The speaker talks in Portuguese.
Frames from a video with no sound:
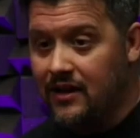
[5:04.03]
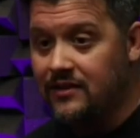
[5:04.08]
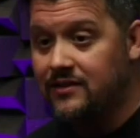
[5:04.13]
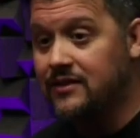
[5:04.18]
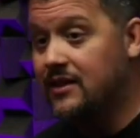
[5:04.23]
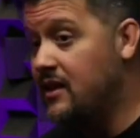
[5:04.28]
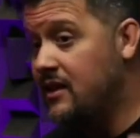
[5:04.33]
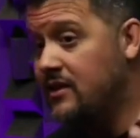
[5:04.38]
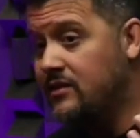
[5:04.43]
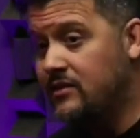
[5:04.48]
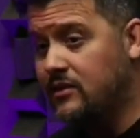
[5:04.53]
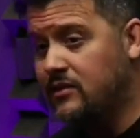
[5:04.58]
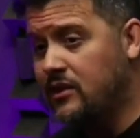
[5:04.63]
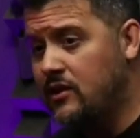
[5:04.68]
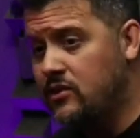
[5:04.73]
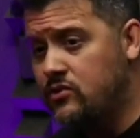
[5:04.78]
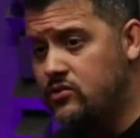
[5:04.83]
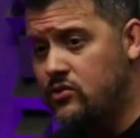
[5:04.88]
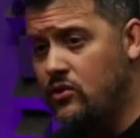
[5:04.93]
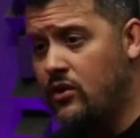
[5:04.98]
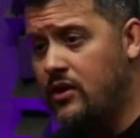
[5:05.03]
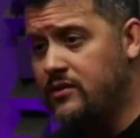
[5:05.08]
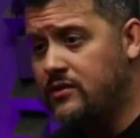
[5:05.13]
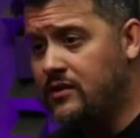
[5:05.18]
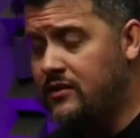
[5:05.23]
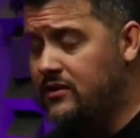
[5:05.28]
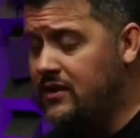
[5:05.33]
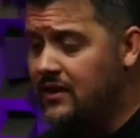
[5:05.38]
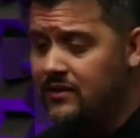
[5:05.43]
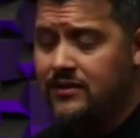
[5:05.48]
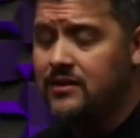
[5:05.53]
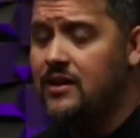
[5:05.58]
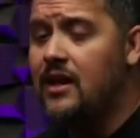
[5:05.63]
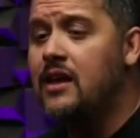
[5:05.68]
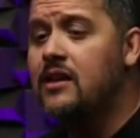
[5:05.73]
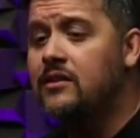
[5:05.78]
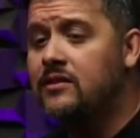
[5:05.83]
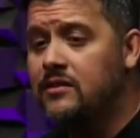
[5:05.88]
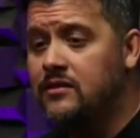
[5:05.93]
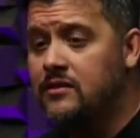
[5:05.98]
as crenças religiosas e a
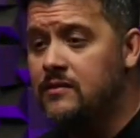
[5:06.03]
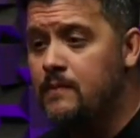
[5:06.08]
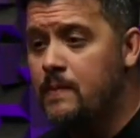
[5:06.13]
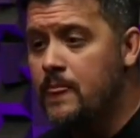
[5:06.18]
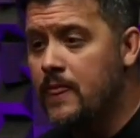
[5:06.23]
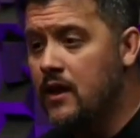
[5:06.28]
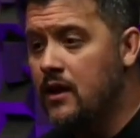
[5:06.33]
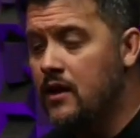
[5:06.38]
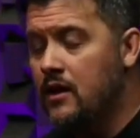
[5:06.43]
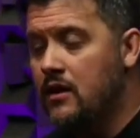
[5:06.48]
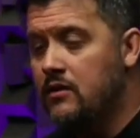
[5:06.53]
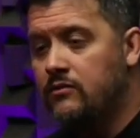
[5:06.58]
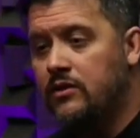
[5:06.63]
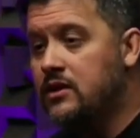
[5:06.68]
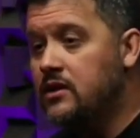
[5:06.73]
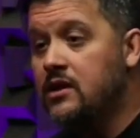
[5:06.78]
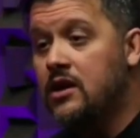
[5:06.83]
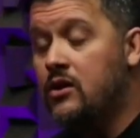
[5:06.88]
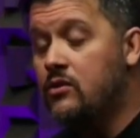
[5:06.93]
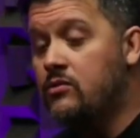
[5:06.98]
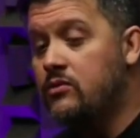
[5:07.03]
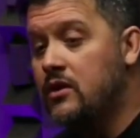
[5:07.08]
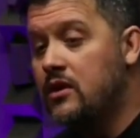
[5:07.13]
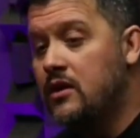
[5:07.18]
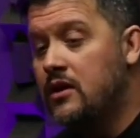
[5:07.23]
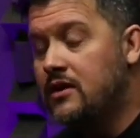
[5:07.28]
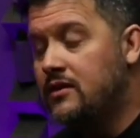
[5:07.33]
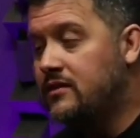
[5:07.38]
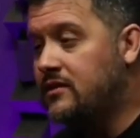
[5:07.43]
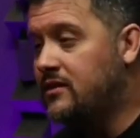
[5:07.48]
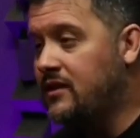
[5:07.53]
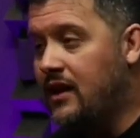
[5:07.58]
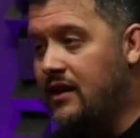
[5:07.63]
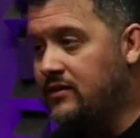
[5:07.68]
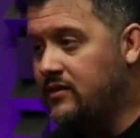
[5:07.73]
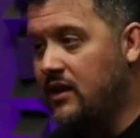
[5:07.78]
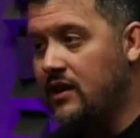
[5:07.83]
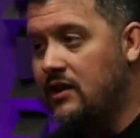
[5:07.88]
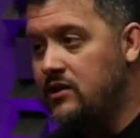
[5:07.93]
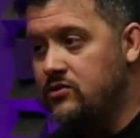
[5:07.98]
ciência. Falei, não
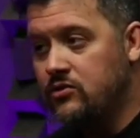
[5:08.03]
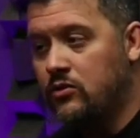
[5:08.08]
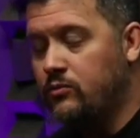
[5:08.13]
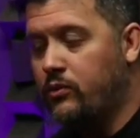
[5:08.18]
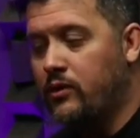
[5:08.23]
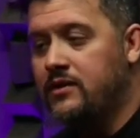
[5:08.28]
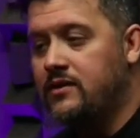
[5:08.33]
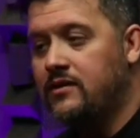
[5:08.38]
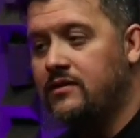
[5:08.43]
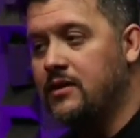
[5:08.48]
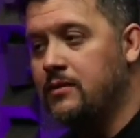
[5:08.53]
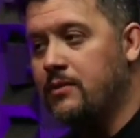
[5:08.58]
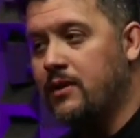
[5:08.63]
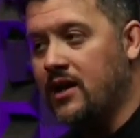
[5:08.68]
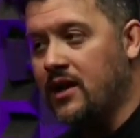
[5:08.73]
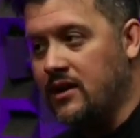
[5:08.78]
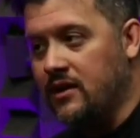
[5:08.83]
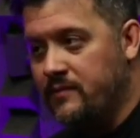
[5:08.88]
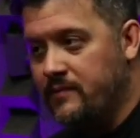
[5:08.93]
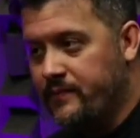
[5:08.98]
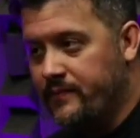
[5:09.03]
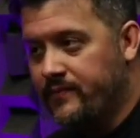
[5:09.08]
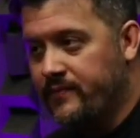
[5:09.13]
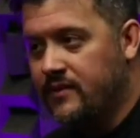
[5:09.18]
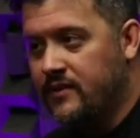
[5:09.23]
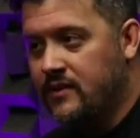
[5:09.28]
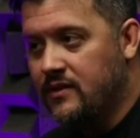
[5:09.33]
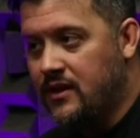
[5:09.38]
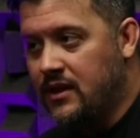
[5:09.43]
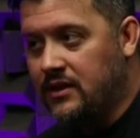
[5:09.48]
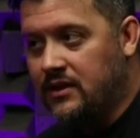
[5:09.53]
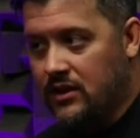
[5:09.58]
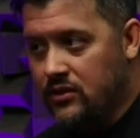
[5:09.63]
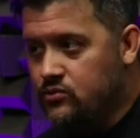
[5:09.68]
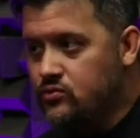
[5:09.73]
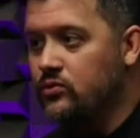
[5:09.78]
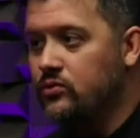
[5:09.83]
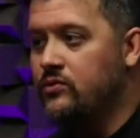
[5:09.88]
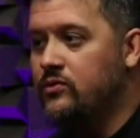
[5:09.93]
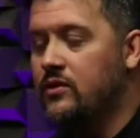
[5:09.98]
ciência e religião não pode se separar. Tem que estar tá
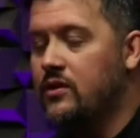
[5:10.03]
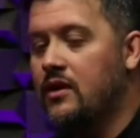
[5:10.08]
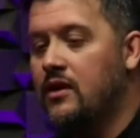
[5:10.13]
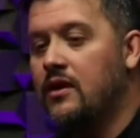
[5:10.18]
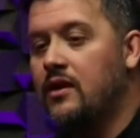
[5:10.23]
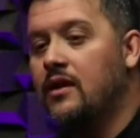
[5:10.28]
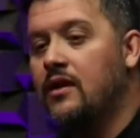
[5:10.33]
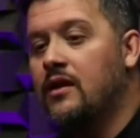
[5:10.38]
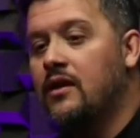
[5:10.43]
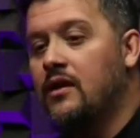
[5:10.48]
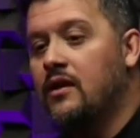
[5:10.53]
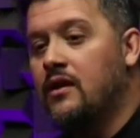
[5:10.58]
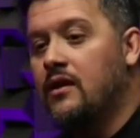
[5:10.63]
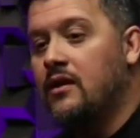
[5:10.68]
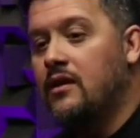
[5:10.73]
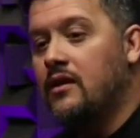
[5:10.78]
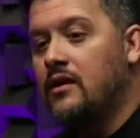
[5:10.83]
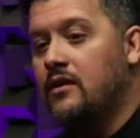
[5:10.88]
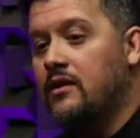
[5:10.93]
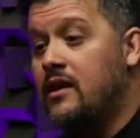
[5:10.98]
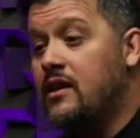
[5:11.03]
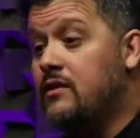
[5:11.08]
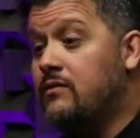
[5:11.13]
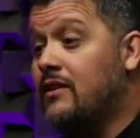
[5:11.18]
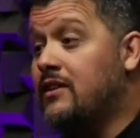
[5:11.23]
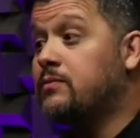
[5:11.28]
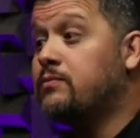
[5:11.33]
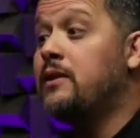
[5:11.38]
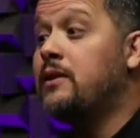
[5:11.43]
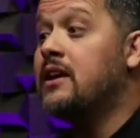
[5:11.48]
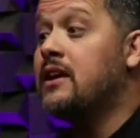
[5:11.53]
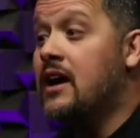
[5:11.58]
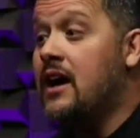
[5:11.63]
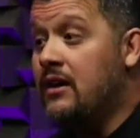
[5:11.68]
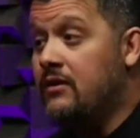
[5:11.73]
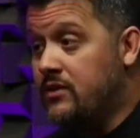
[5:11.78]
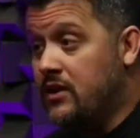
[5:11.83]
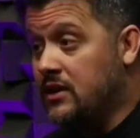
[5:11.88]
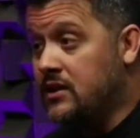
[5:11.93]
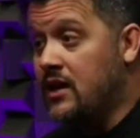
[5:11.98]
junto. Uhum. Quem que vai
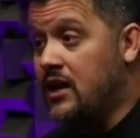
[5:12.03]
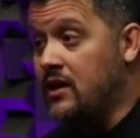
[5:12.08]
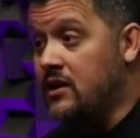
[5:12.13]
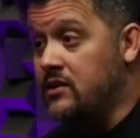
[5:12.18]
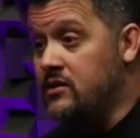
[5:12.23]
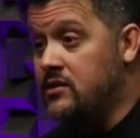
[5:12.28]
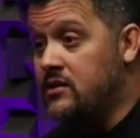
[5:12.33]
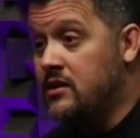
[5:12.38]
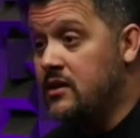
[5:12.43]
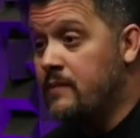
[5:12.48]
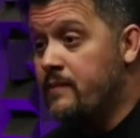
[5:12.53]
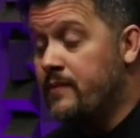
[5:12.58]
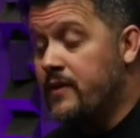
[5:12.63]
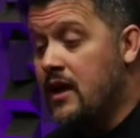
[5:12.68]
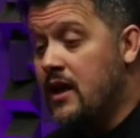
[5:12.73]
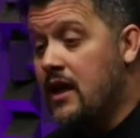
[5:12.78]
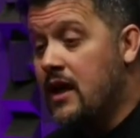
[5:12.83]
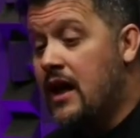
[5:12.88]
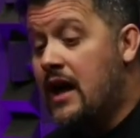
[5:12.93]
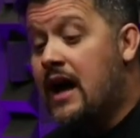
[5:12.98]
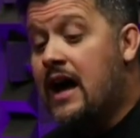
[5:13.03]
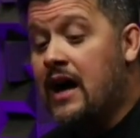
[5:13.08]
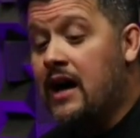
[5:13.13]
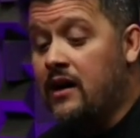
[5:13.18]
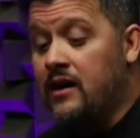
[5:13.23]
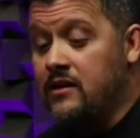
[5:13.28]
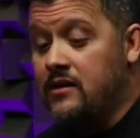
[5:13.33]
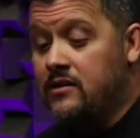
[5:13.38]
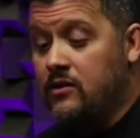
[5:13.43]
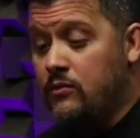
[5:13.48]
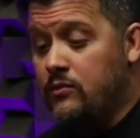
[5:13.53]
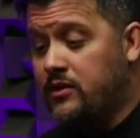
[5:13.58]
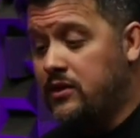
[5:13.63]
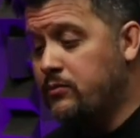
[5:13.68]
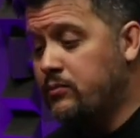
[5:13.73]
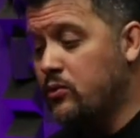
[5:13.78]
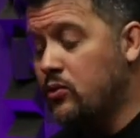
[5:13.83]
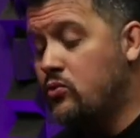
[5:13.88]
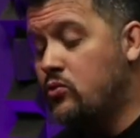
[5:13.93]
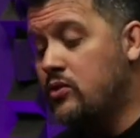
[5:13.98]
explicar a verdade? Ah, então
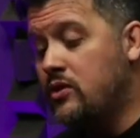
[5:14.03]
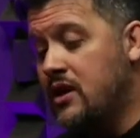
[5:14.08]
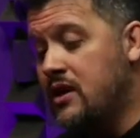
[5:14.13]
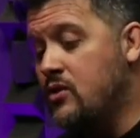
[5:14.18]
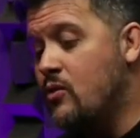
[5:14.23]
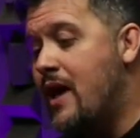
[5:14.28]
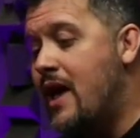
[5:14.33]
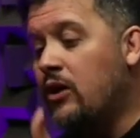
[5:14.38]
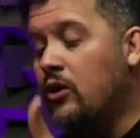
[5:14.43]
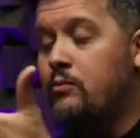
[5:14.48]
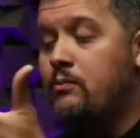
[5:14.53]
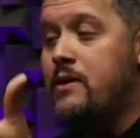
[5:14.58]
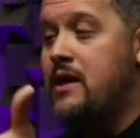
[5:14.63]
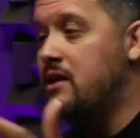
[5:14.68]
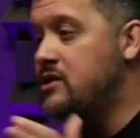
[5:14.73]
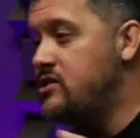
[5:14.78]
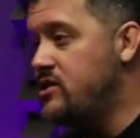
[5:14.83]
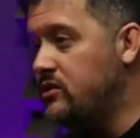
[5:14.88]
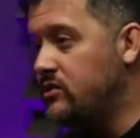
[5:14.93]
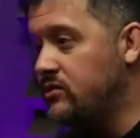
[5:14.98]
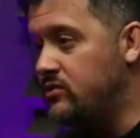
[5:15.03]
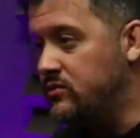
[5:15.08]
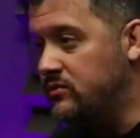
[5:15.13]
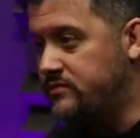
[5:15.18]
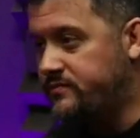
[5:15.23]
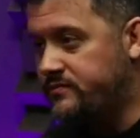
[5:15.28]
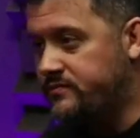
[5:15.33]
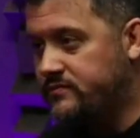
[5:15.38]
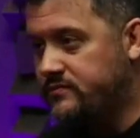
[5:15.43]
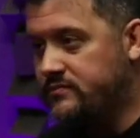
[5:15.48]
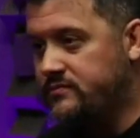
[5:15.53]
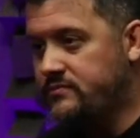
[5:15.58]
você procura aí o elo perdido.